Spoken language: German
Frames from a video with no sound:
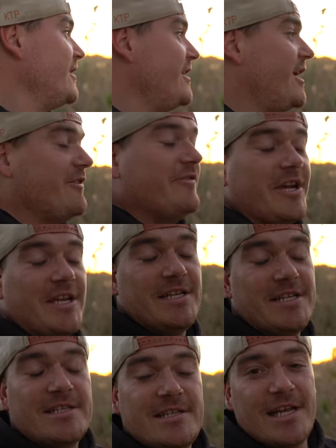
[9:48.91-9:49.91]
ja, wir
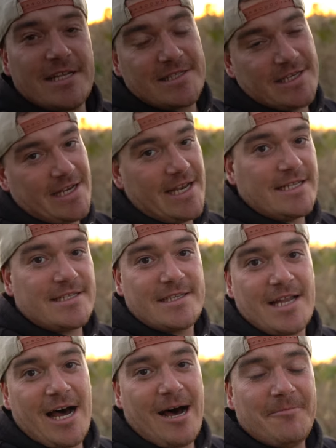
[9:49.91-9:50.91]
genießen jetzt den
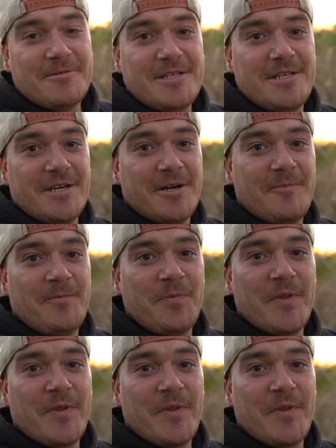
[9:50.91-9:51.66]
letzten Abend hier.